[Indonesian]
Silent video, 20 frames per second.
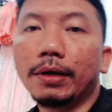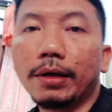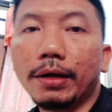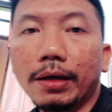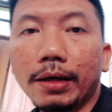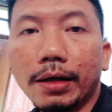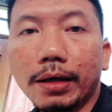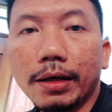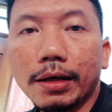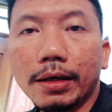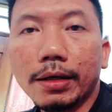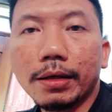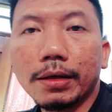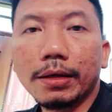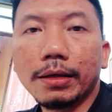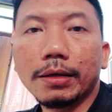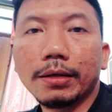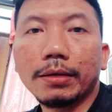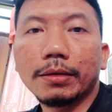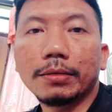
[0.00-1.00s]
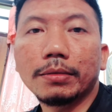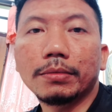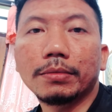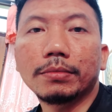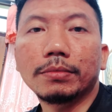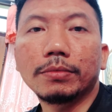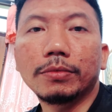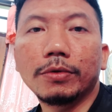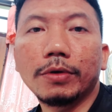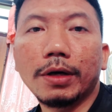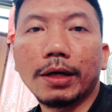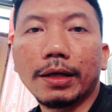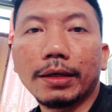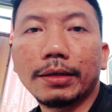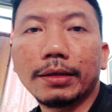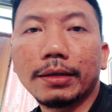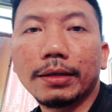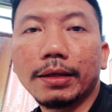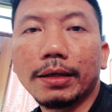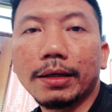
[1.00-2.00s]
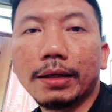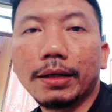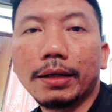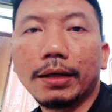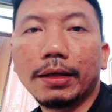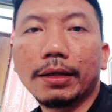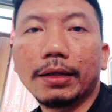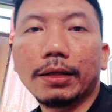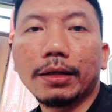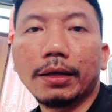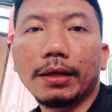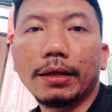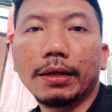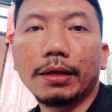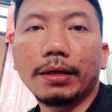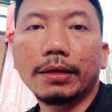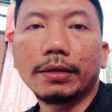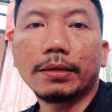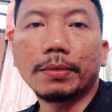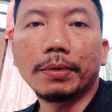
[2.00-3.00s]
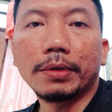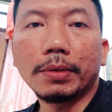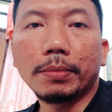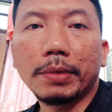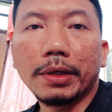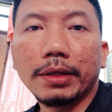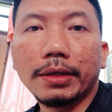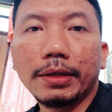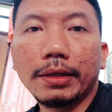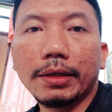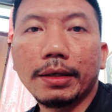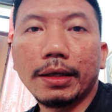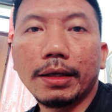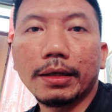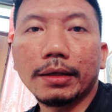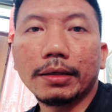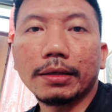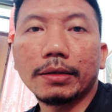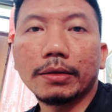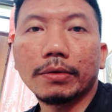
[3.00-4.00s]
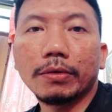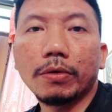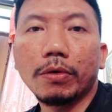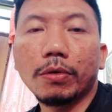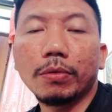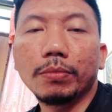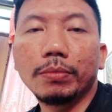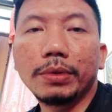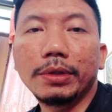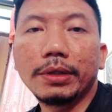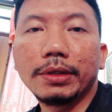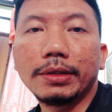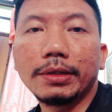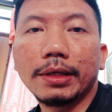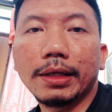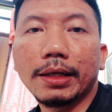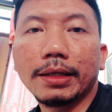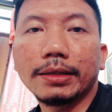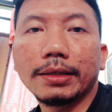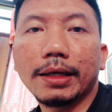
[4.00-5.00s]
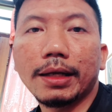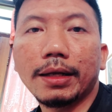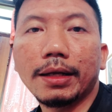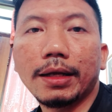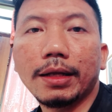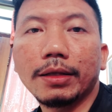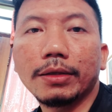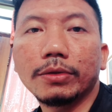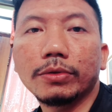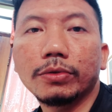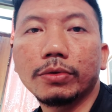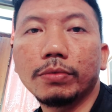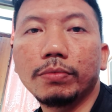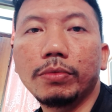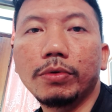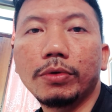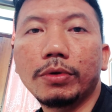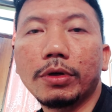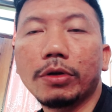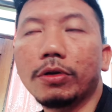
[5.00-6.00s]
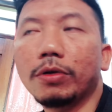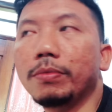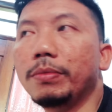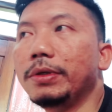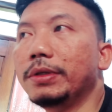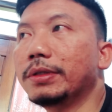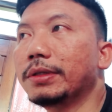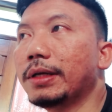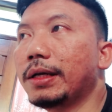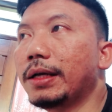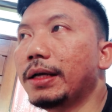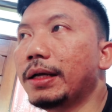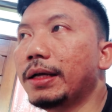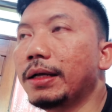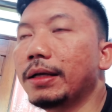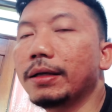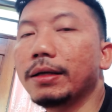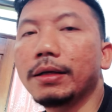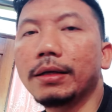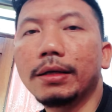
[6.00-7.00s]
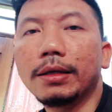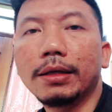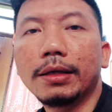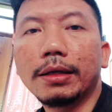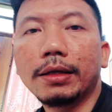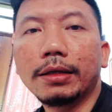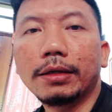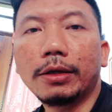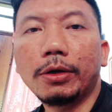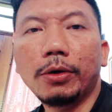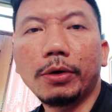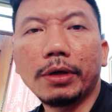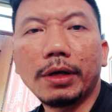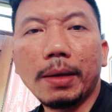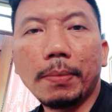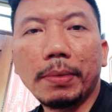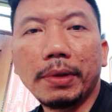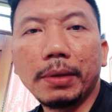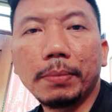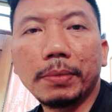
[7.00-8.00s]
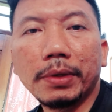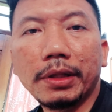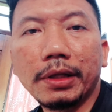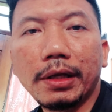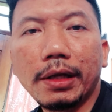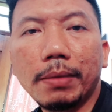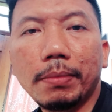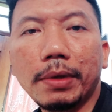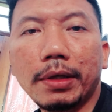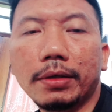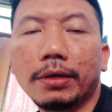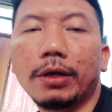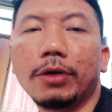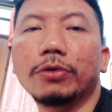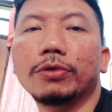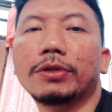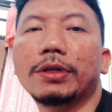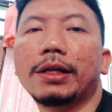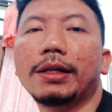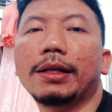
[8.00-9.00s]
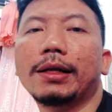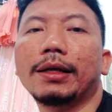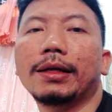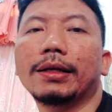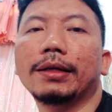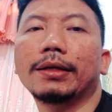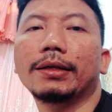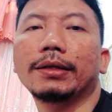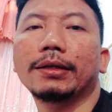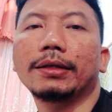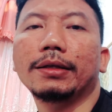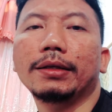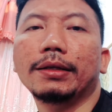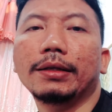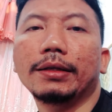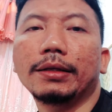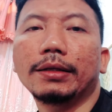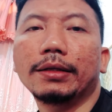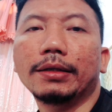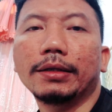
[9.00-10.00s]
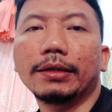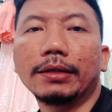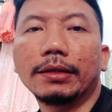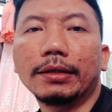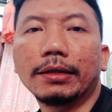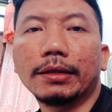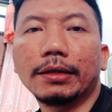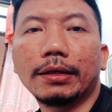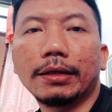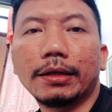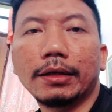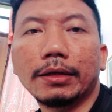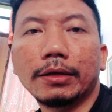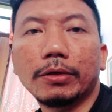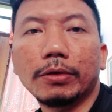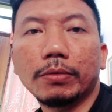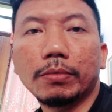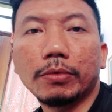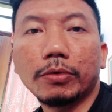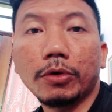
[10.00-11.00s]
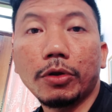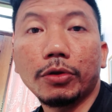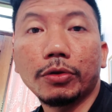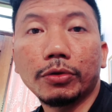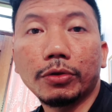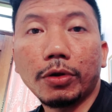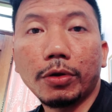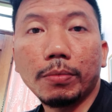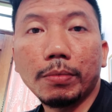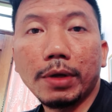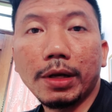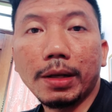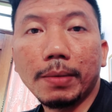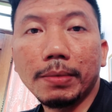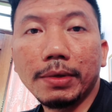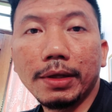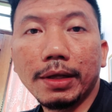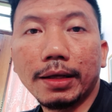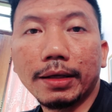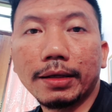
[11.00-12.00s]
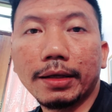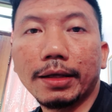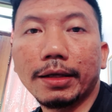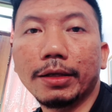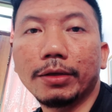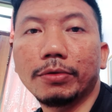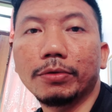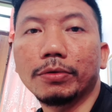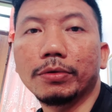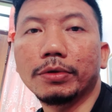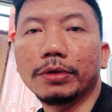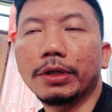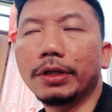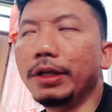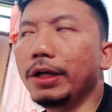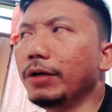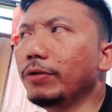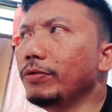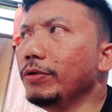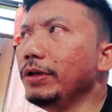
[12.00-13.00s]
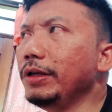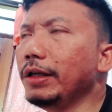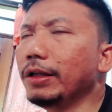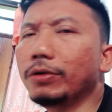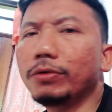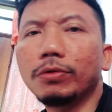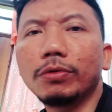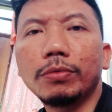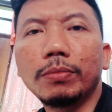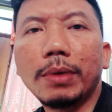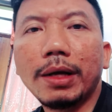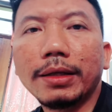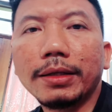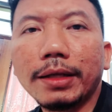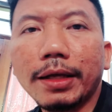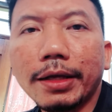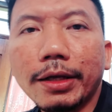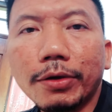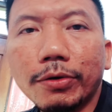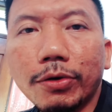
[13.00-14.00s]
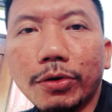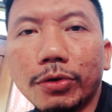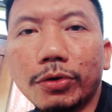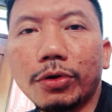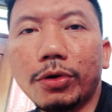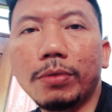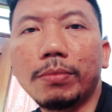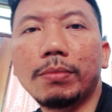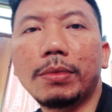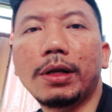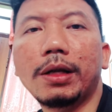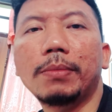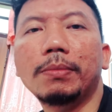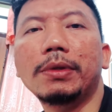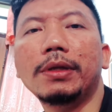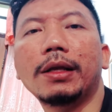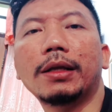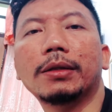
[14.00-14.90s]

uh, buat teman-teman yang hobi jalan-jalan subuh kalau bisa kalau nggak penting-penting amat nggak usah lah yang nonton balap liar kayak gitu jadi aku lihat tuh banyak yang nonton balap liar